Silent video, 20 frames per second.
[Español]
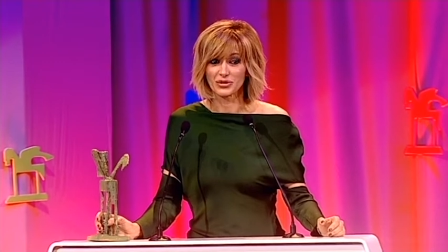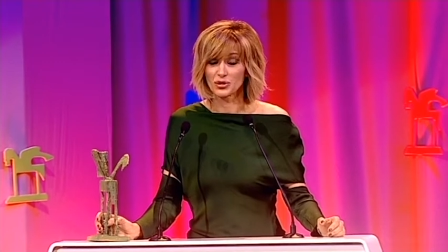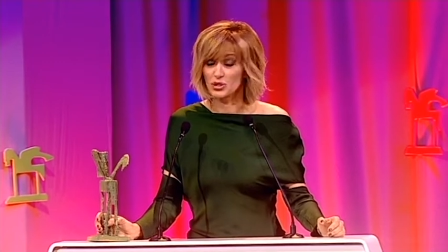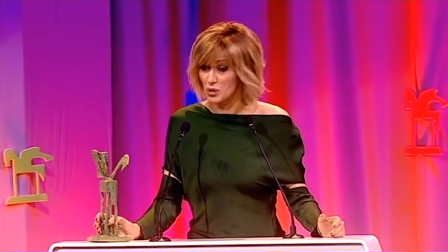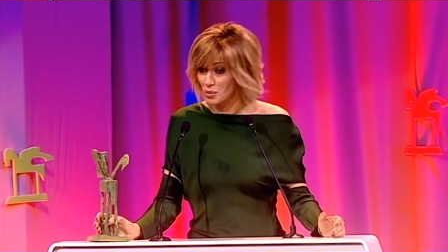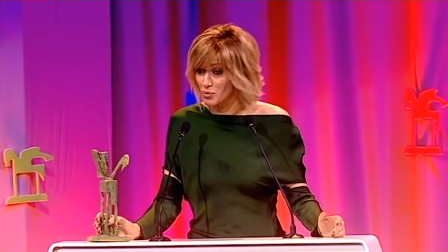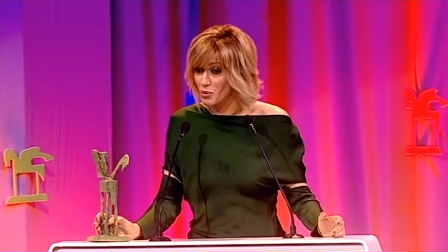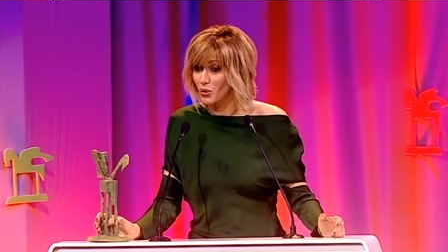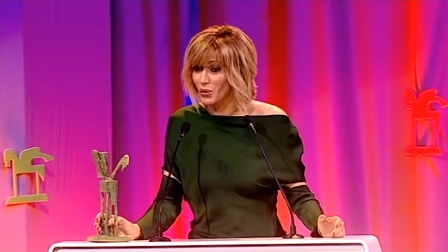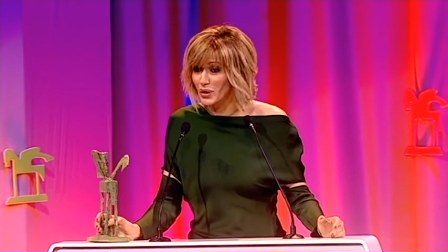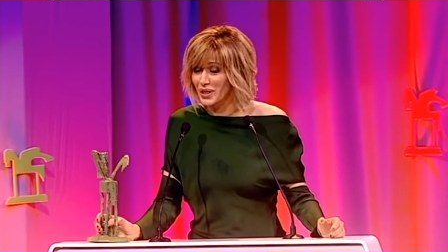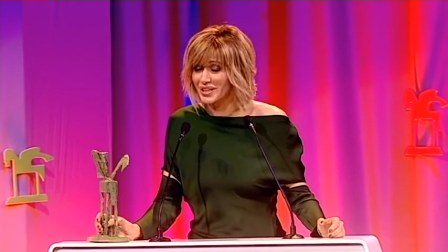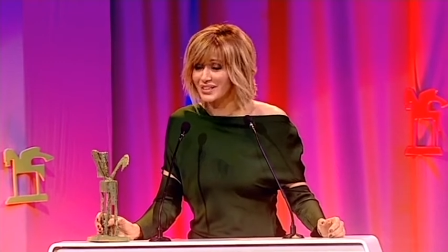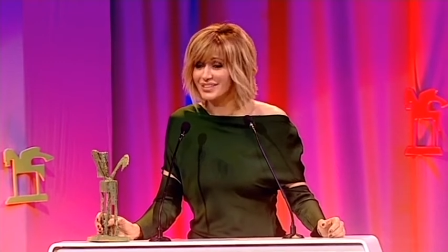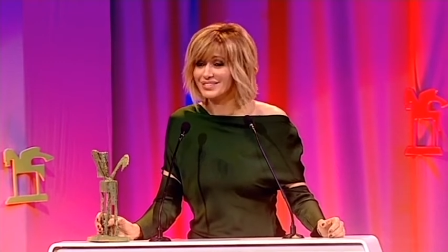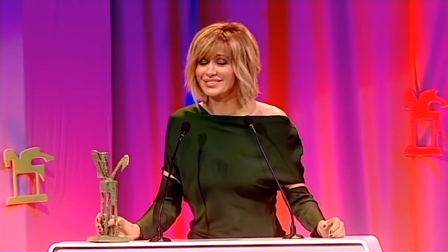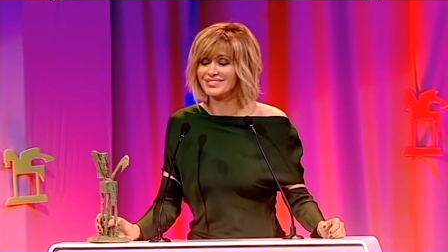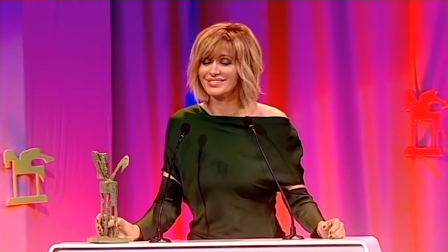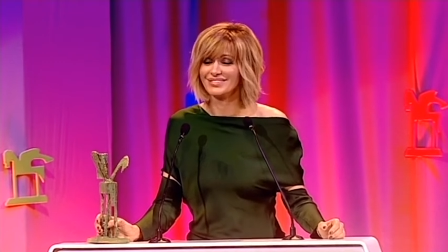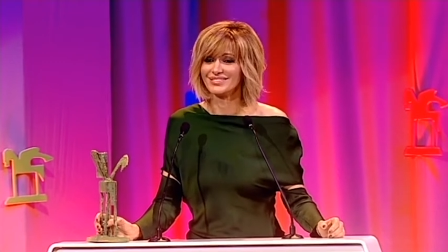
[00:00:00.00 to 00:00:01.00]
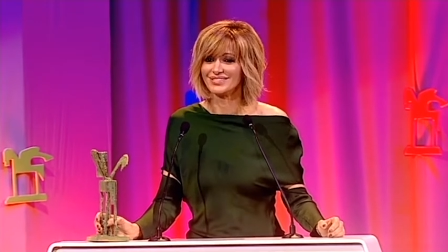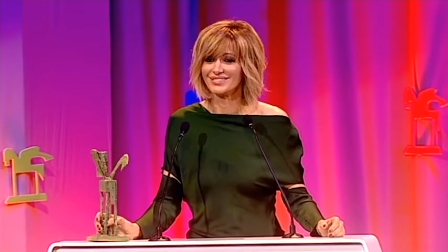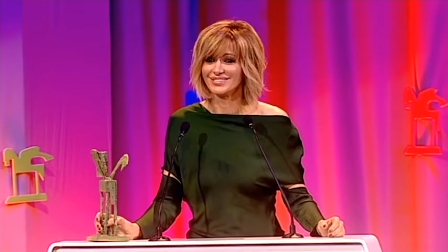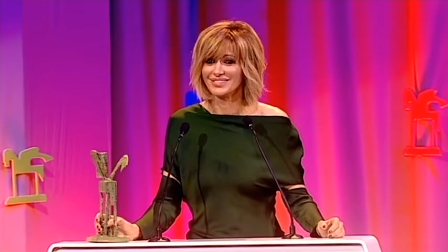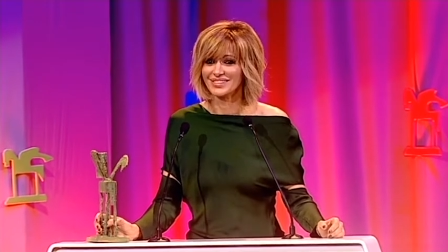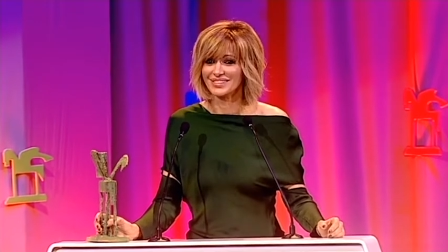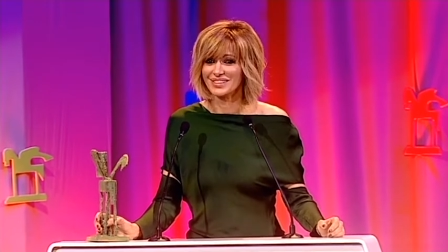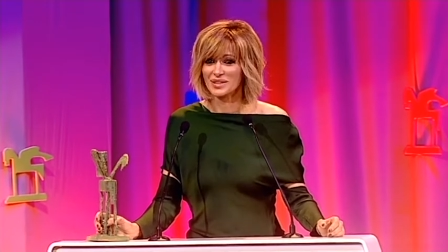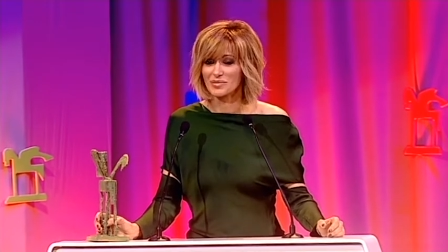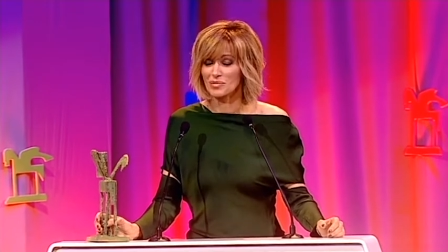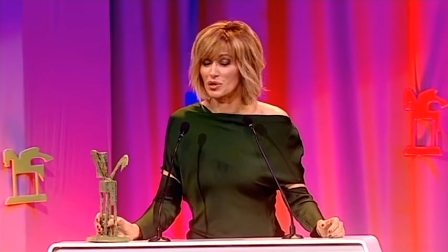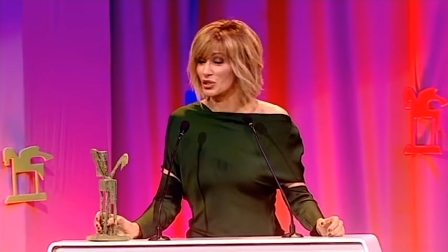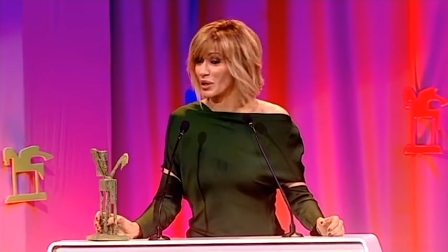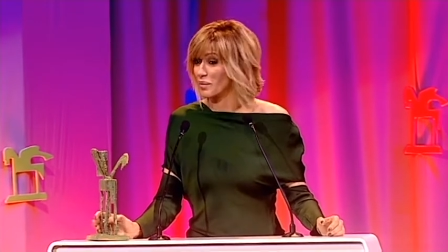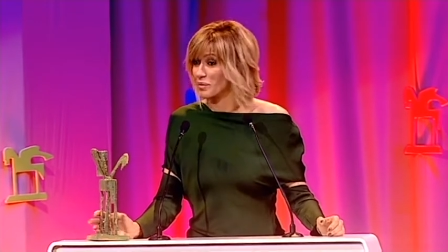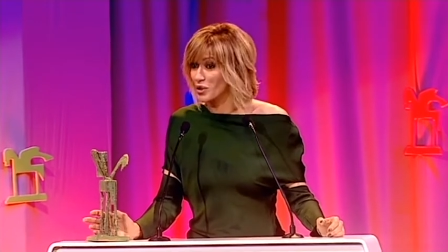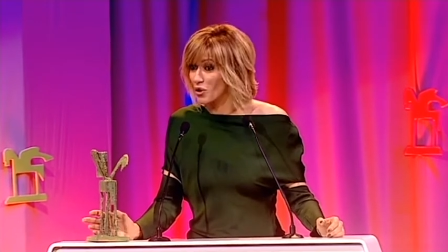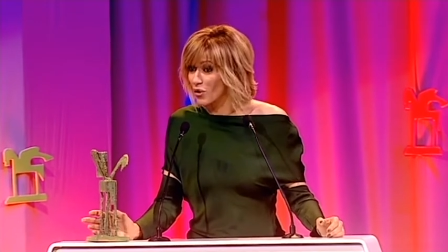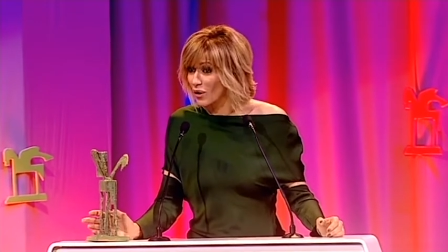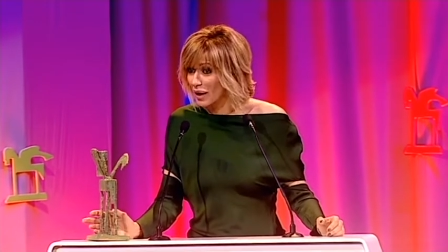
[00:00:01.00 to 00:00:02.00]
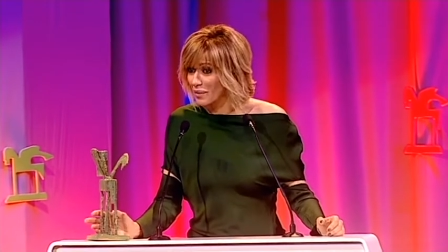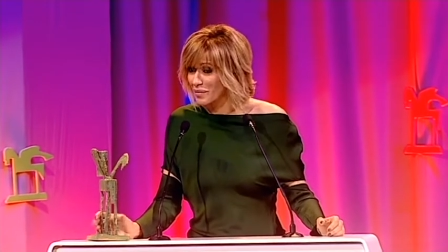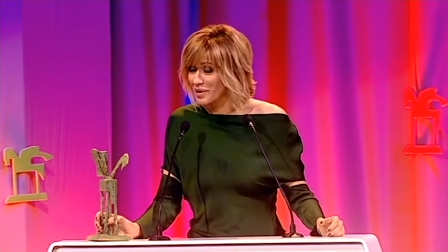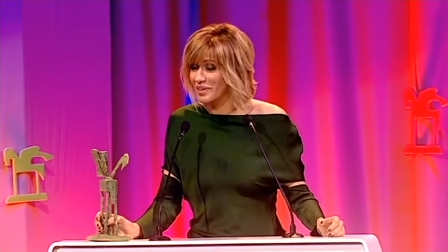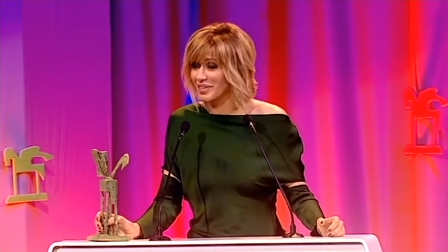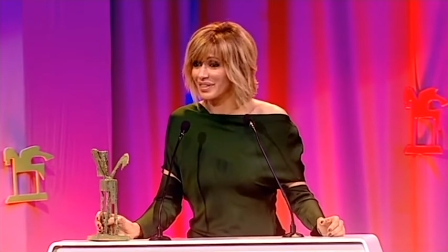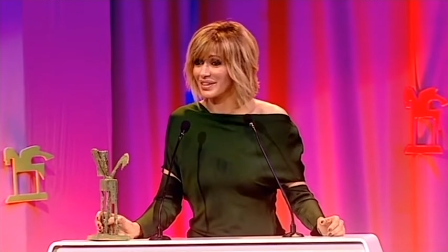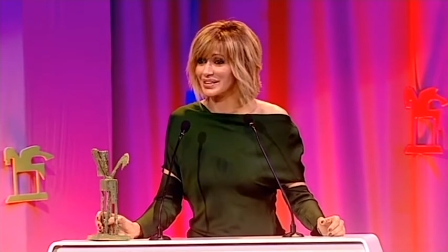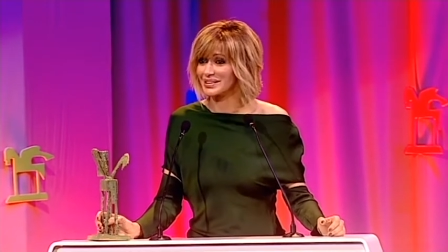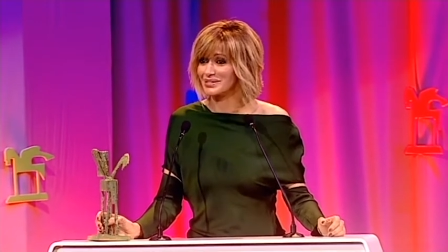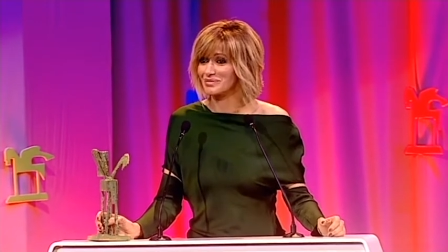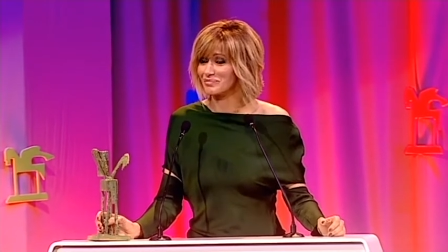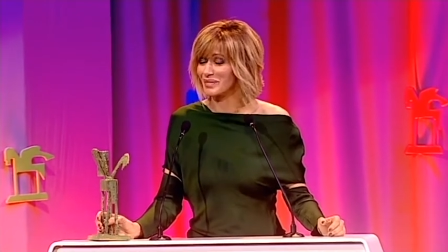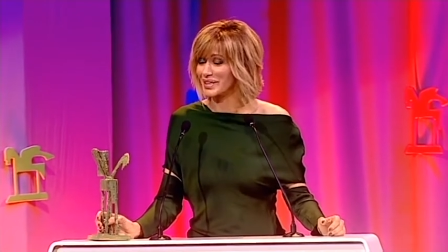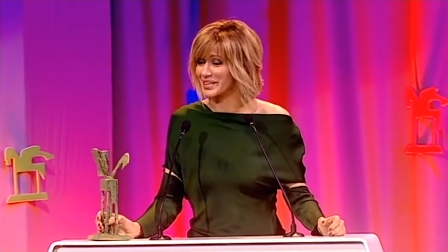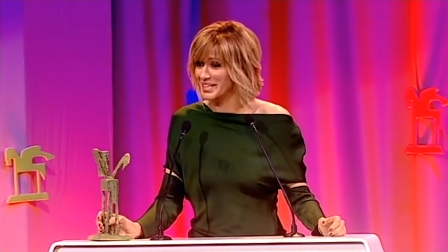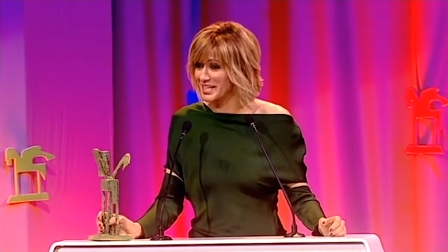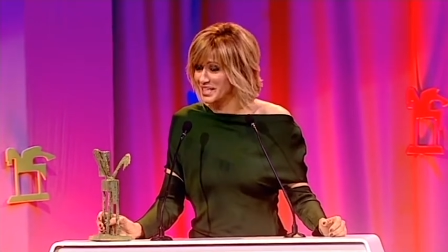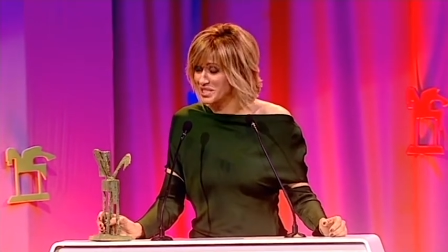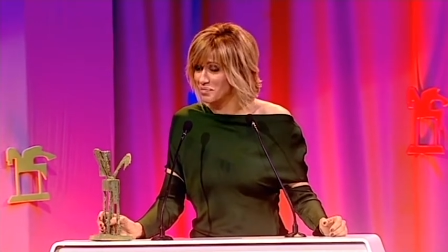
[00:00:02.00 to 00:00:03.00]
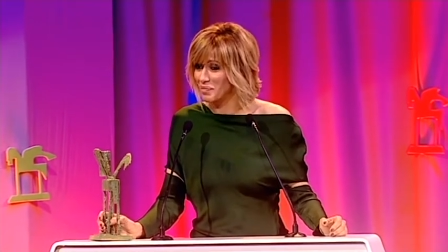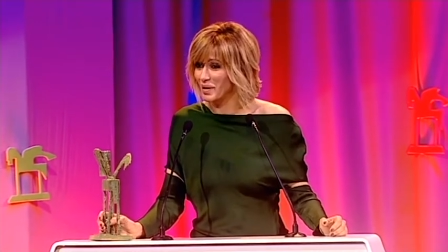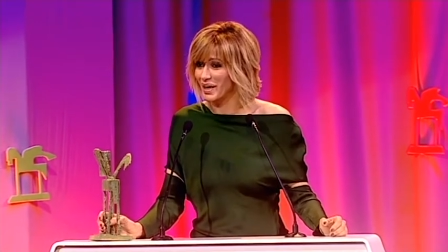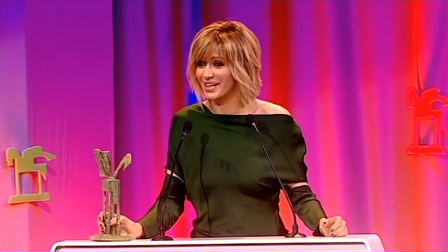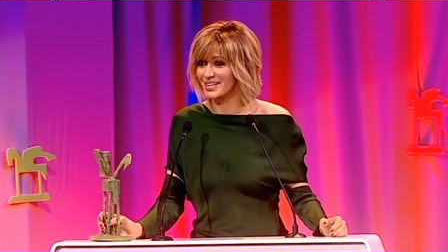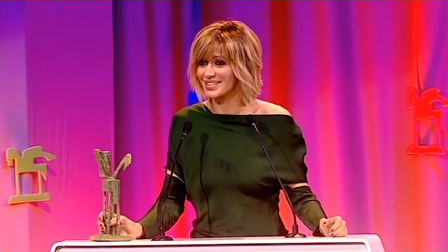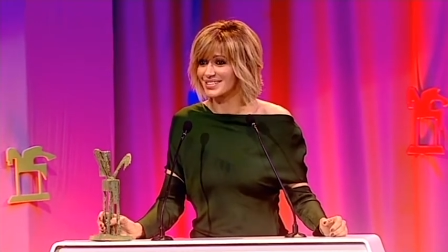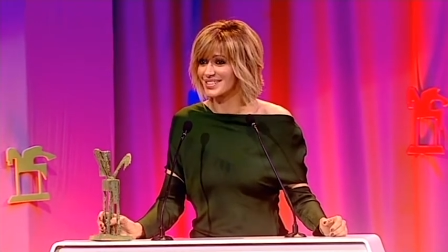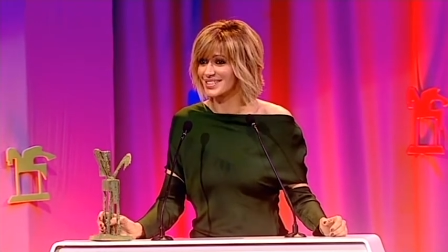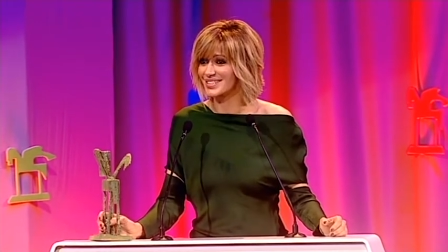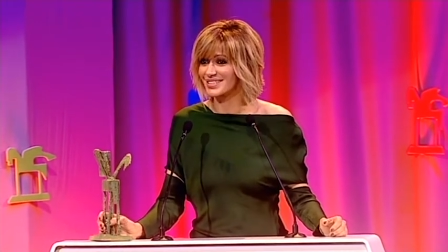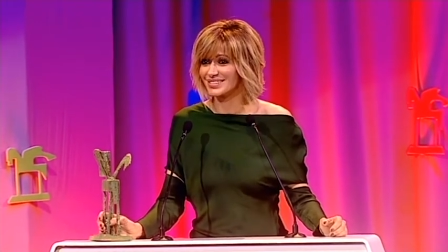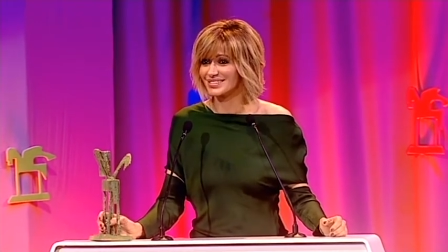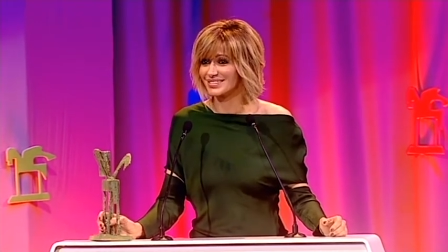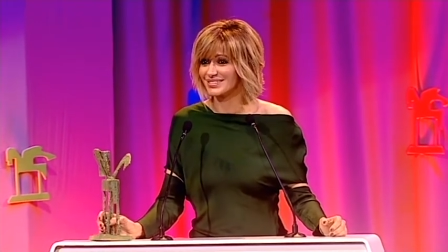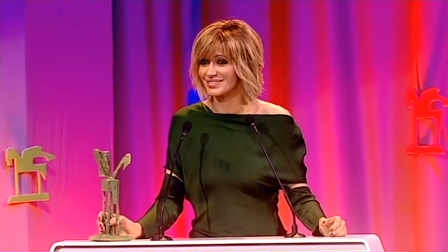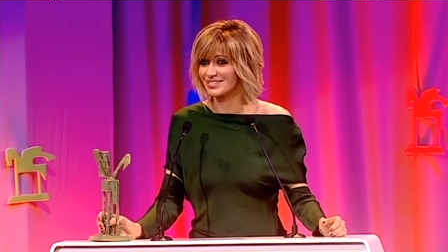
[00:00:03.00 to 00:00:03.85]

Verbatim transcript: Josep Cuní, pero también Olga Biza, Matías Prats,